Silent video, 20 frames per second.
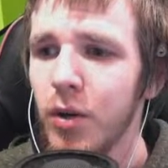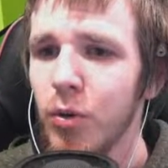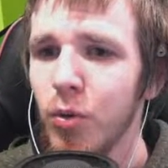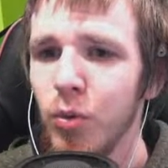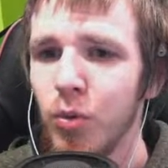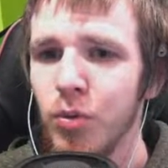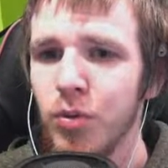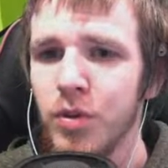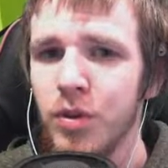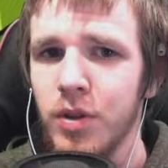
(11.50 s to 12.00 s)

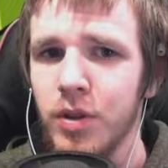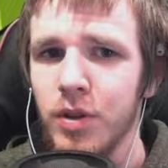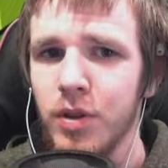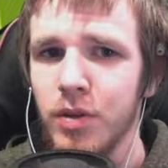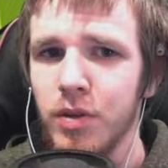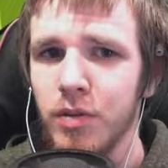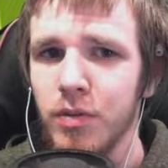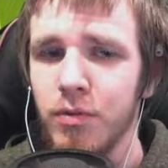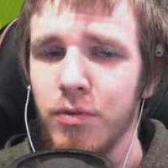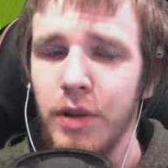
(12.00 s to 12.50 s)
Und
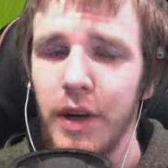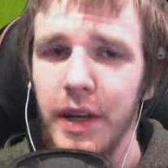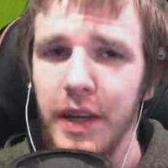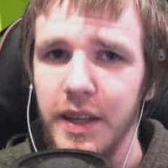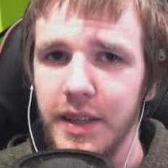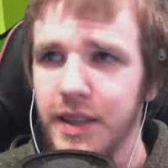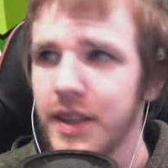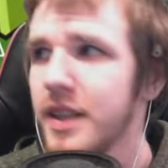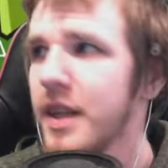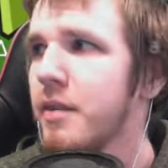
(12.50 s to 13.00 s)
vielleicht
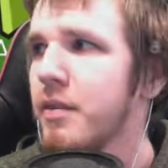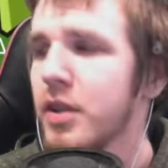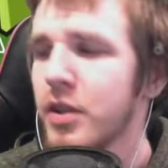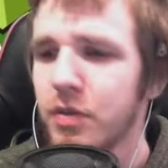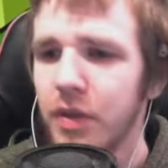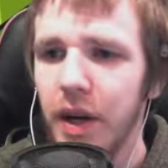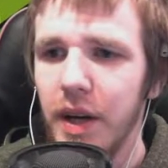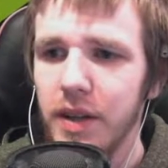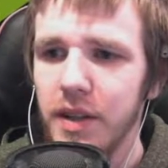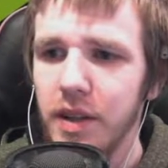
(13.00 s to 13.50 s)
hat sich ja was
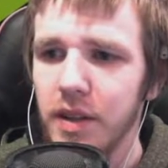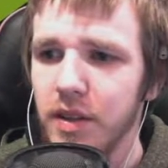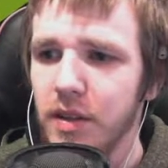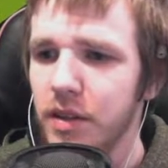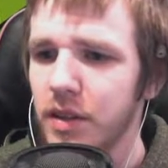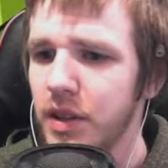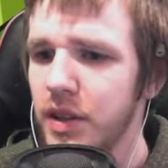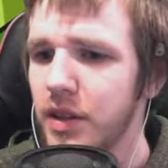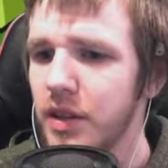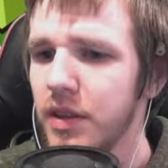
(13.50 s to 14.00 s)
verändert
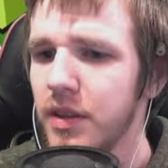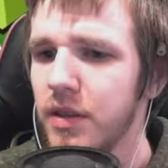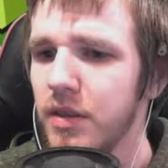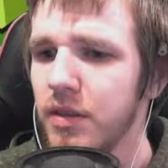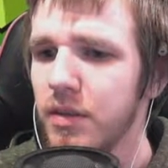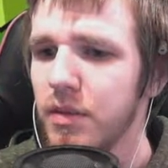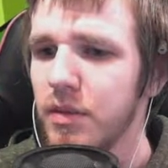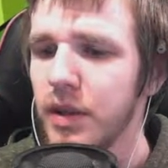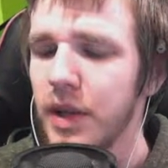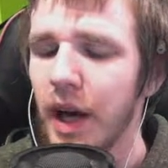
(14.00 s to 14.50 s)
in
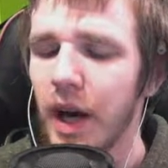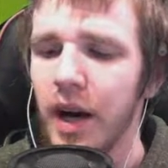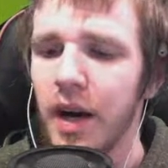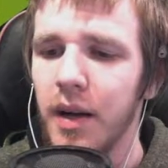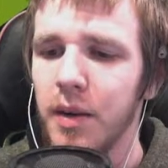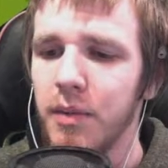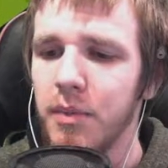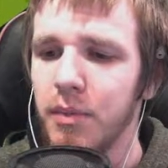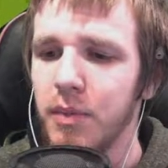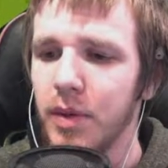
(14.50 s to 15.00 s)
diesen
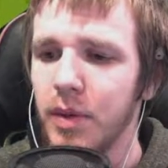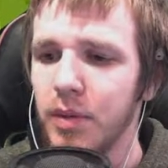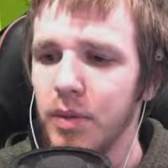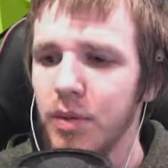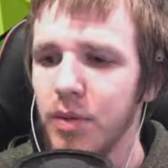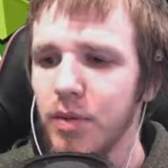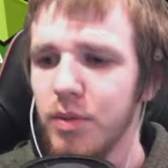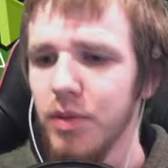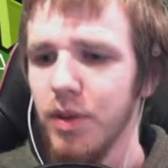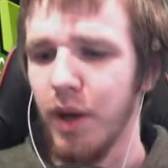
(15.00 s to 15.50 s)
Jahren.
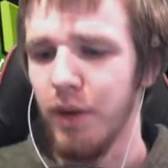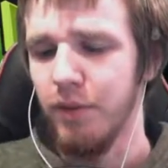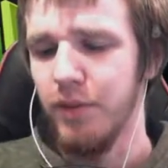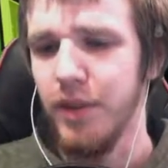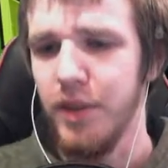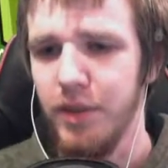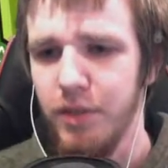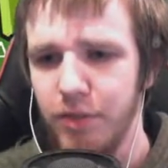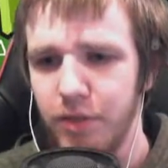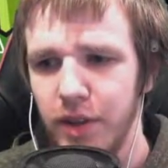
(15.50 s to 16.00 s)
Äh, hat
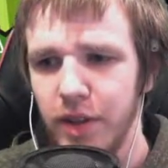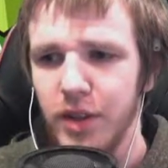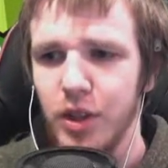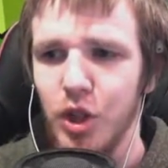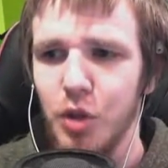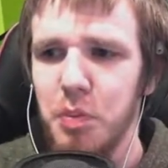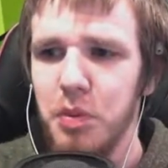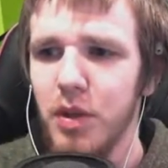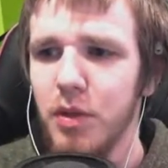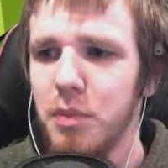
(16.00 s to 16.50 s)
sich vielleicht
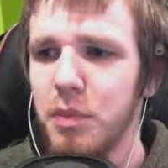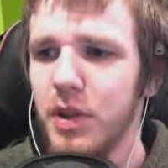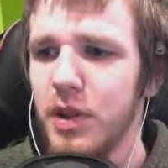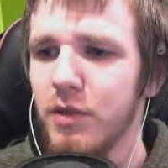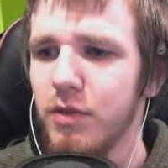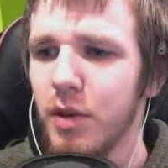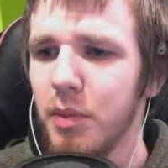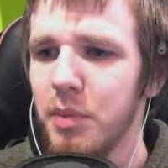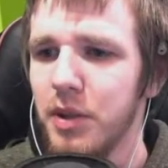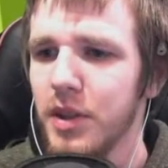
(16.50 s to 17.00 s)
das Spiel ein
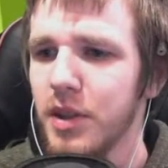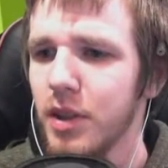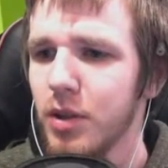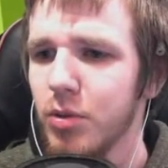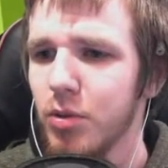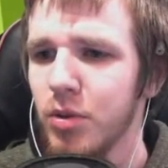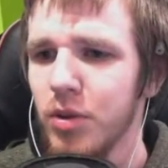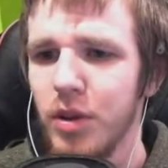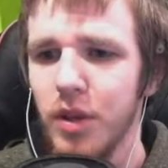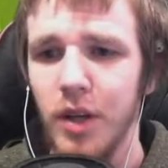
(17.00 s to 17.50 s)
bisschen
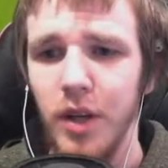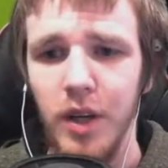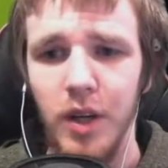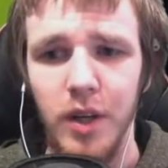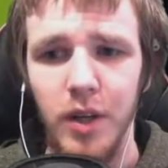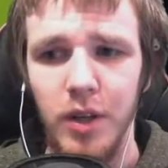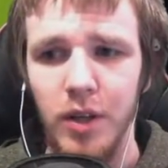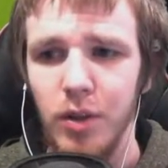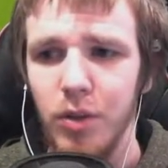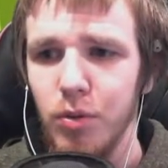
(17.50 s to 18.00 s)
verbessert oder
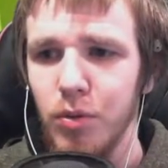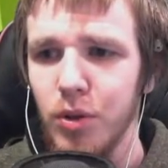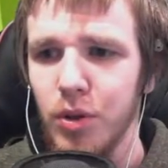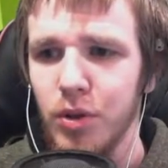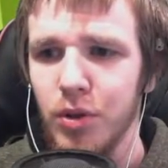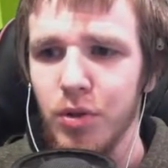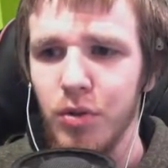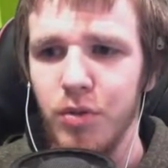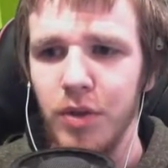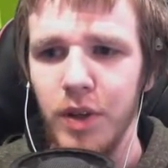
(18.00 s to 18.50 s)

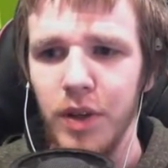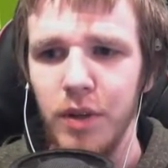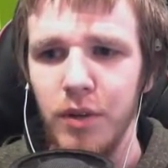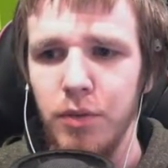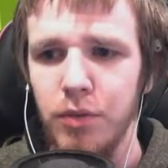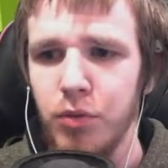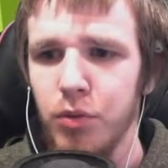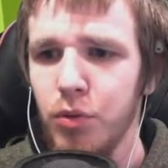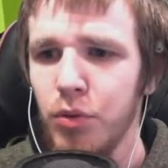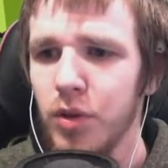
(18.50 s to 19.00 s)
oder so, weil
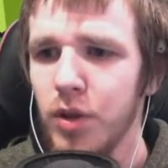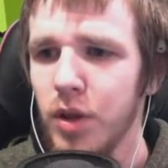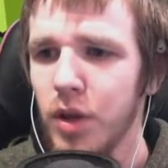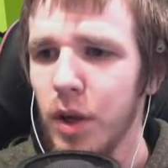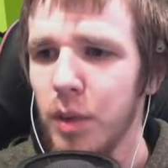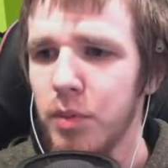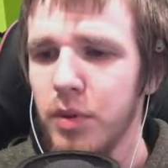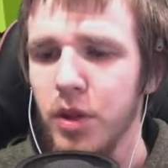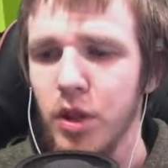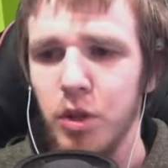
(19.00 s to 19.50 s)
früher
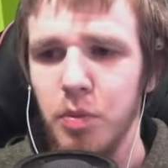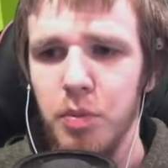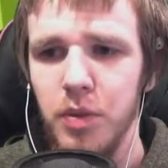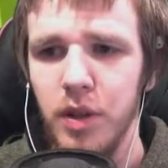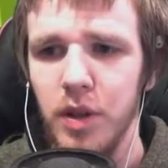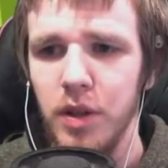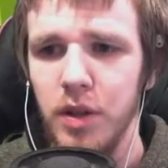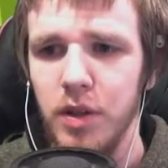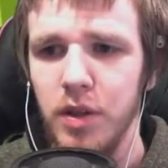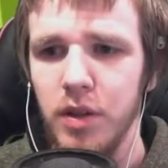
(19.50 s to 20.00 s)
habe ich das
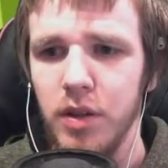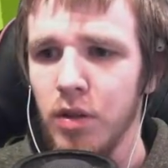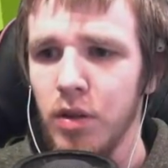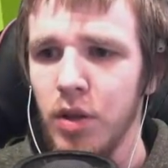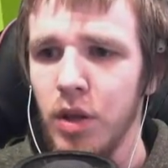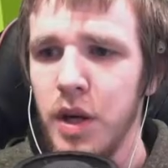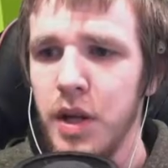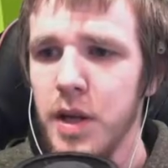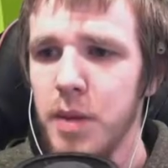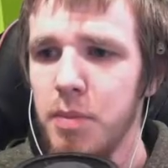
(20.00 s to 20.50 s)
Spiel ja nicht
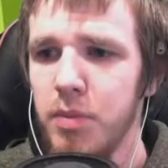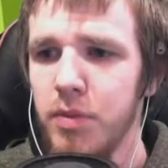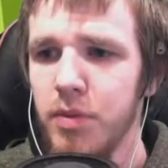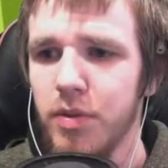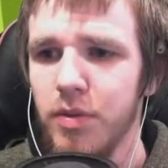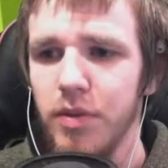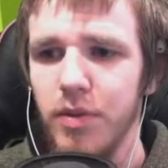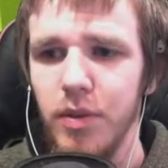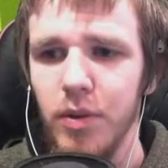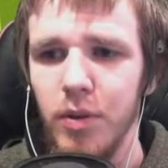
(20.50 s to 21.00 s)

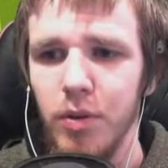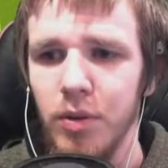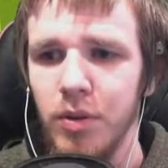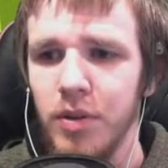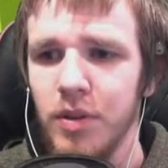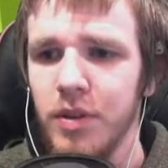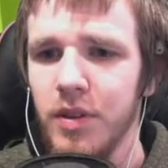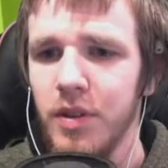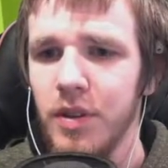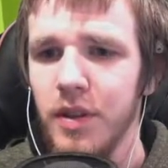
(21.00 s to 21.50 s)
geliebt
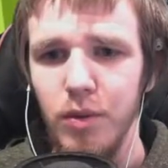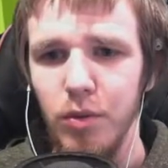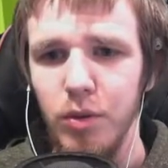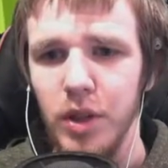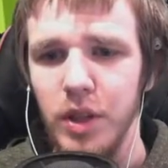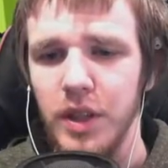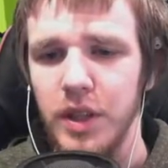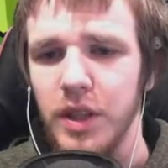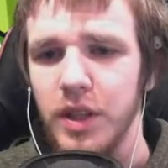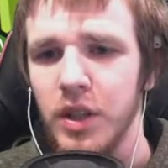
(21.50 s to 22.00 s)
und
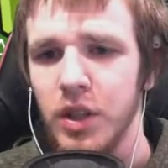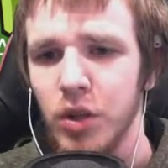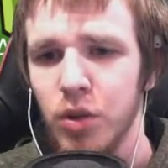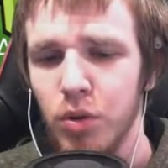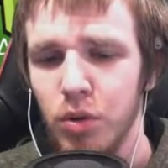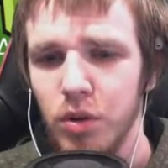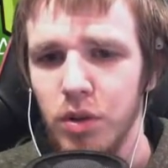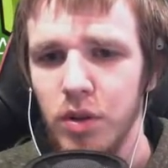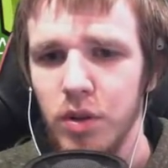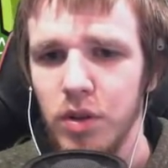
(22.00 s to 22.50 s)
oder gesagt
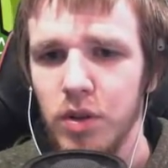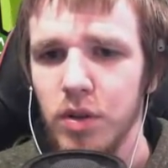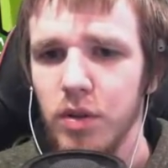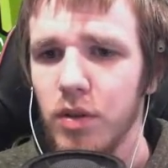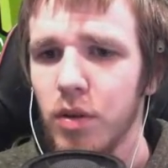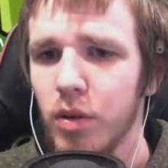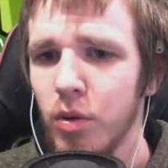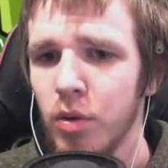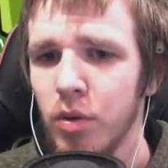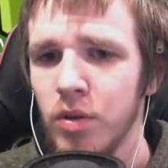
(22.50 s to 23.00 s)
gesuchtet
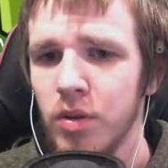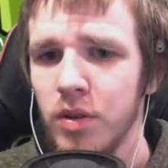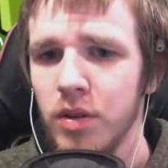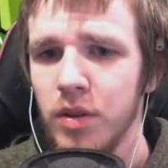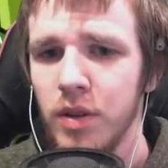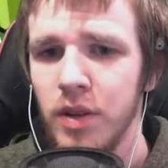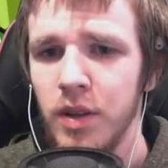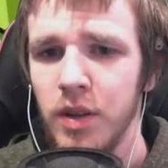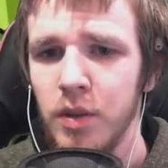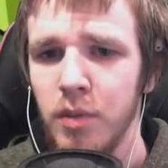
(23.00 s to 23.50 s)
und
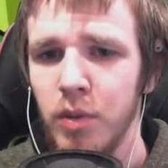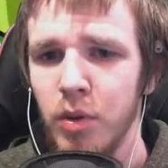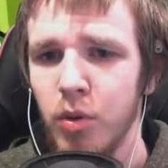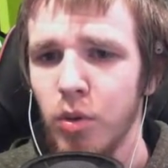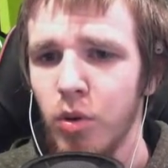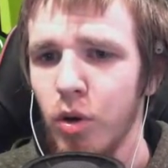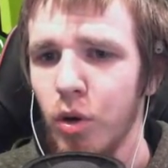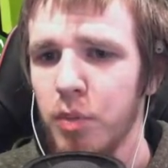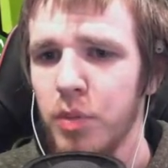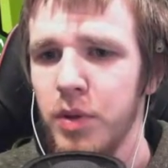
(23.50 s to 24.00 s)
äh, mal
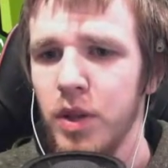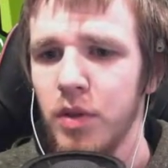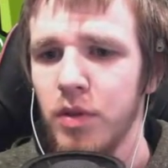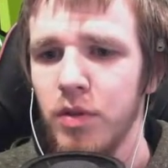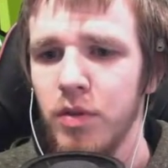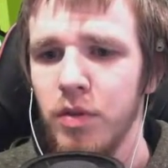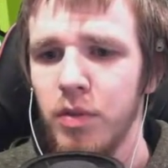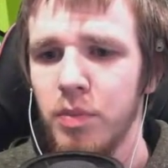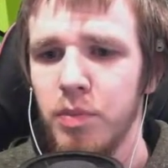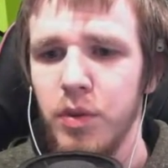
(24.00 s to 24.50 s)
gucken, ob
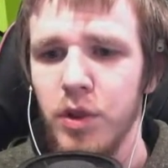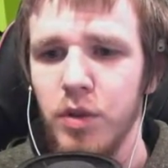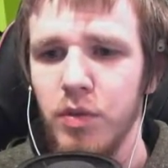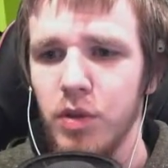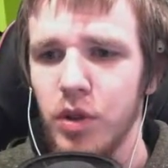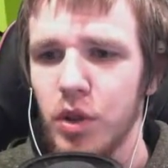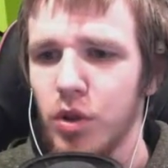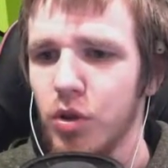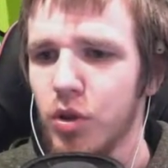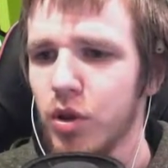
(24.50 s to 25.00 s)
hier ein bisschen
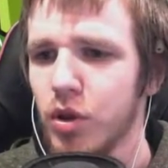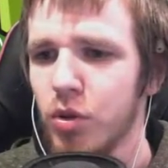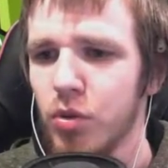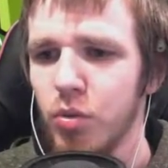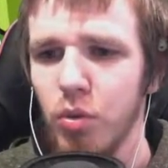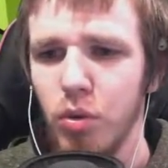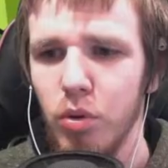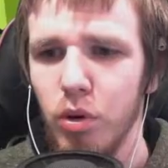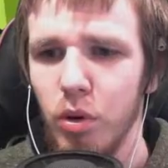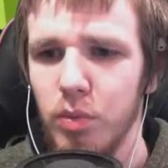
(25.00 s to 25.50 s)
was Neues
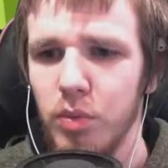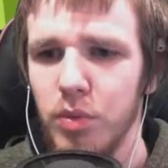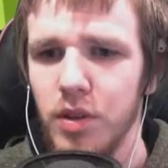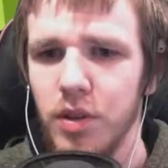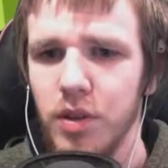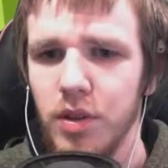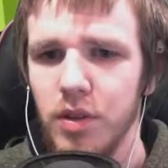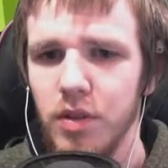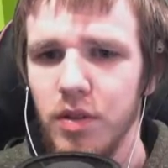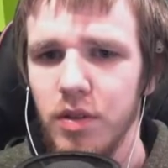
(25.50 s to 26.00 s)
dazugekommen
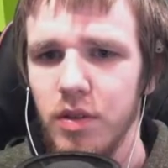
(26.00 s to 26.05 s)
ist.